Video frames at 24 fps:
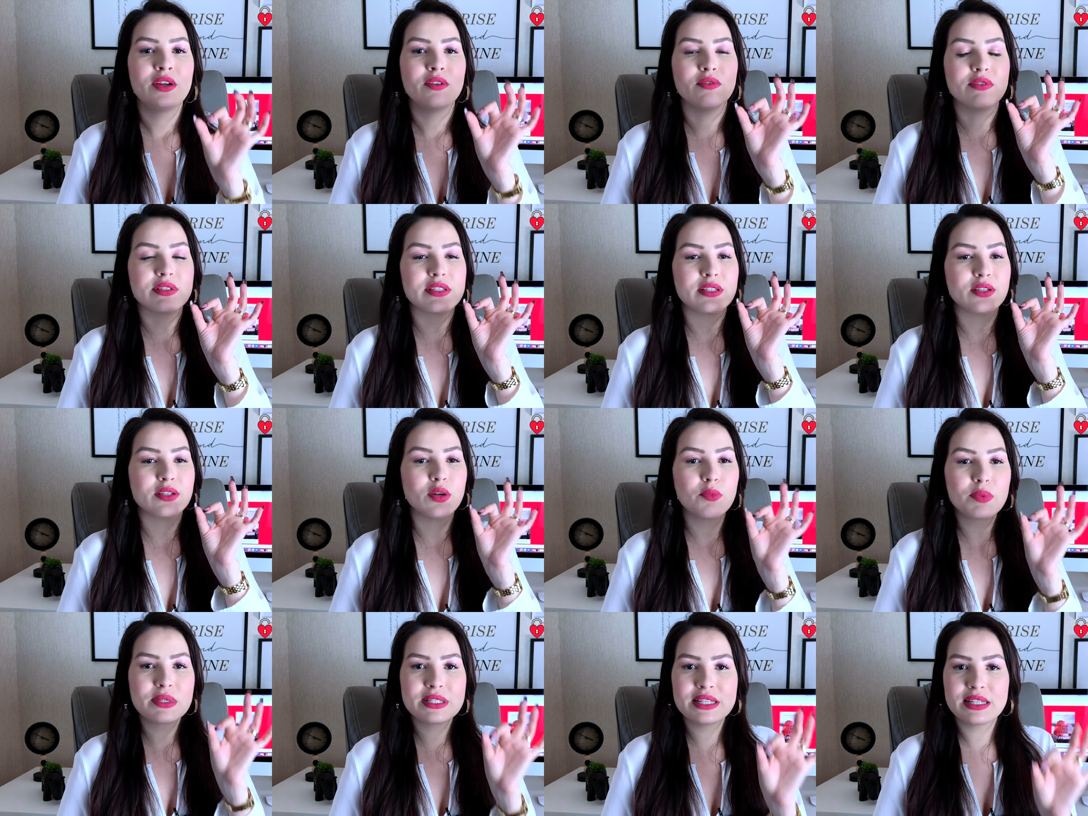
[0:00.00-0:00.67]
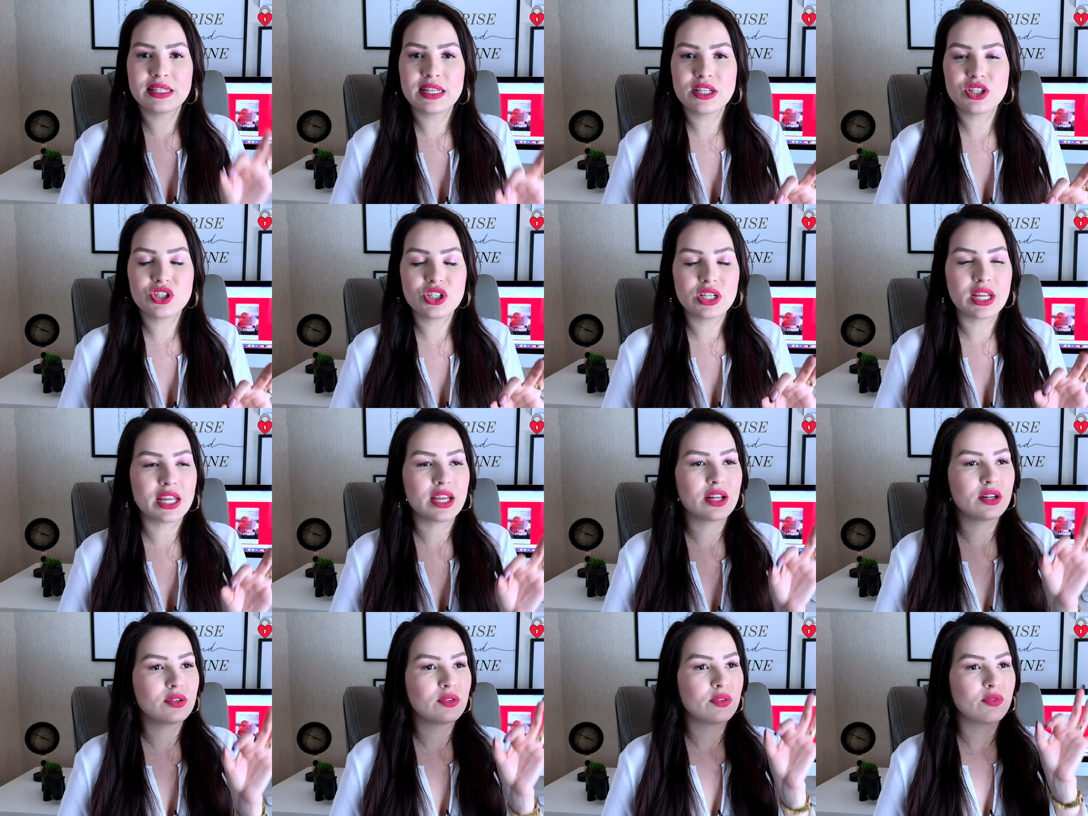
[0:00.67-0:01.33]
Você não precisa ter
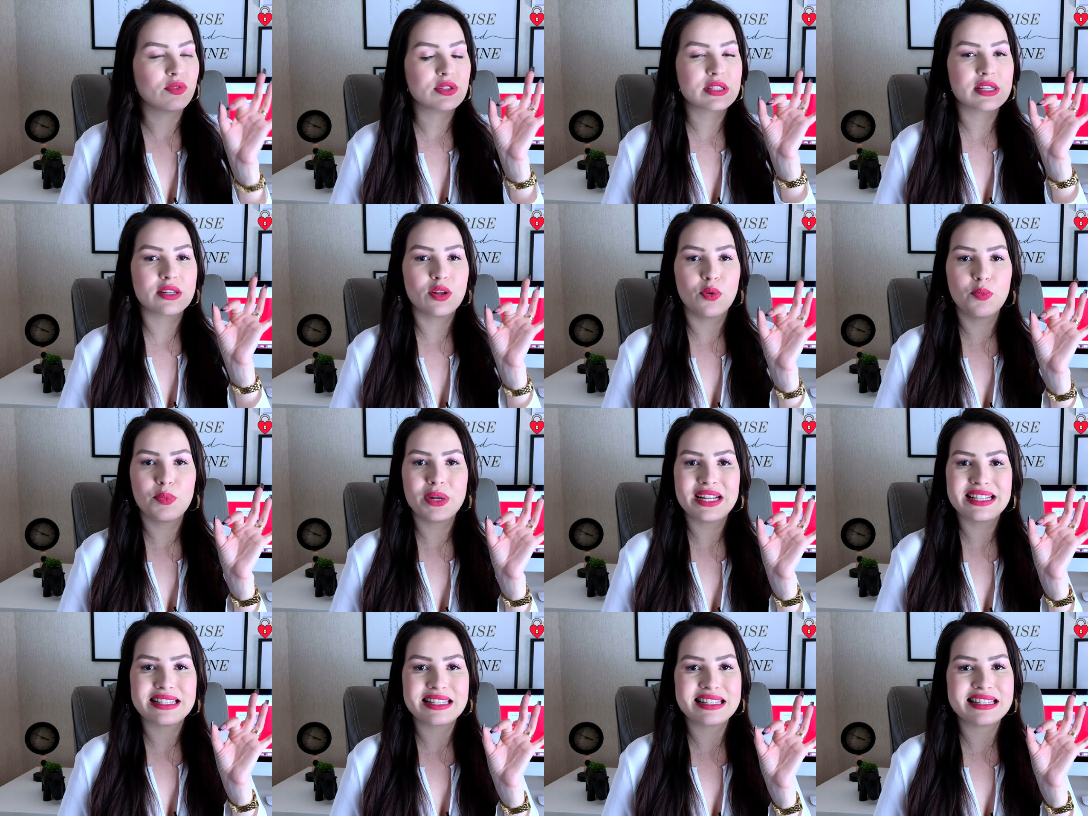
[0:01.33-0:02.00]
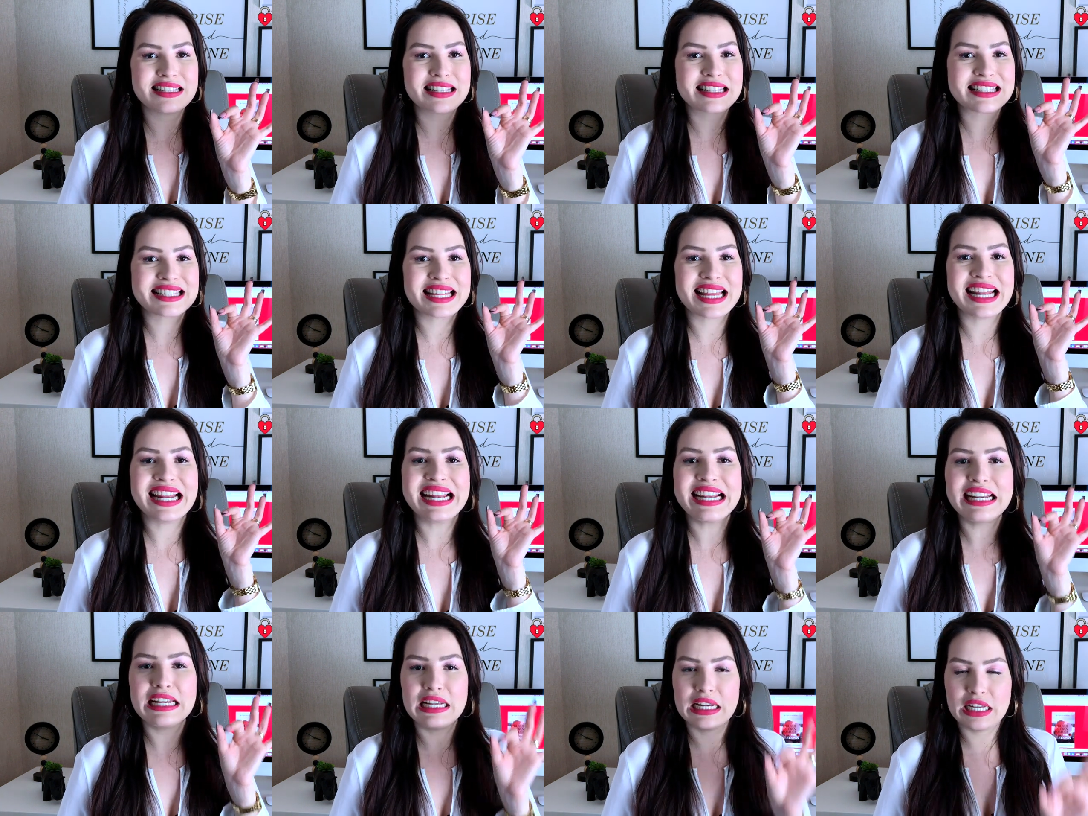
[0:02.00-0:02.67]
dinheiro, você não precisa
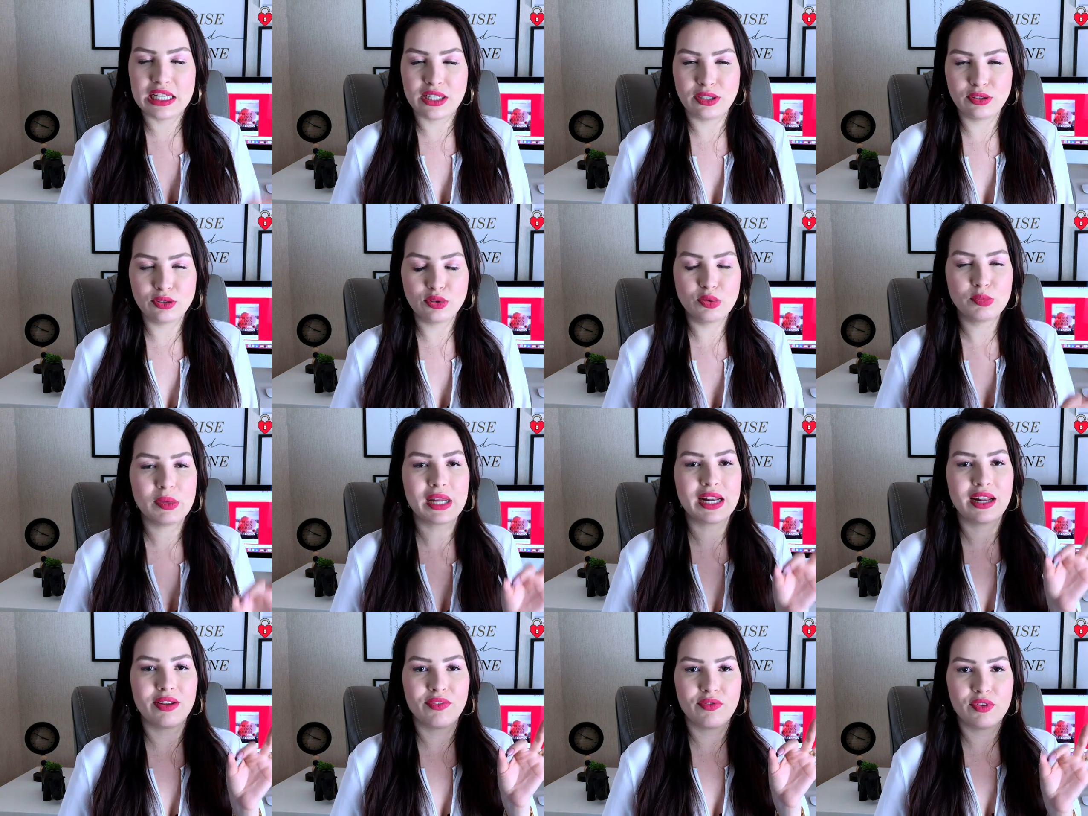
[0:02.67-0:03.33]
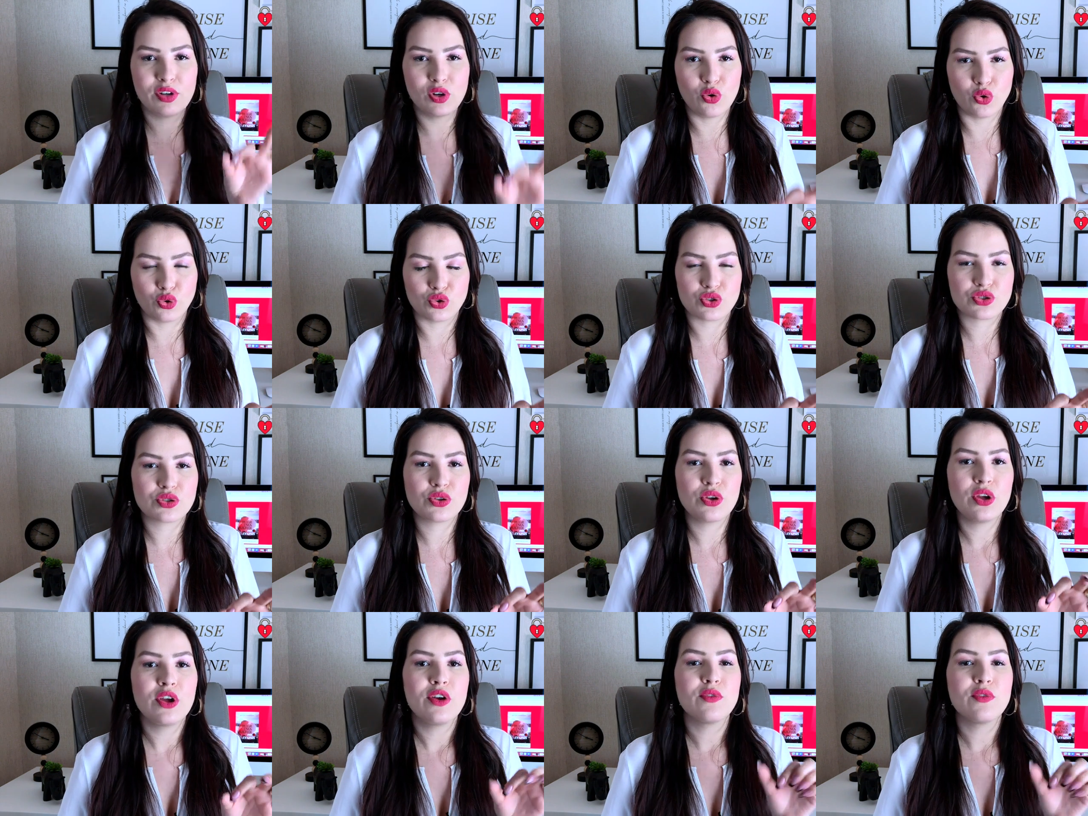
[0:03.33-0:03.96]
ser lindo, maravilhoso.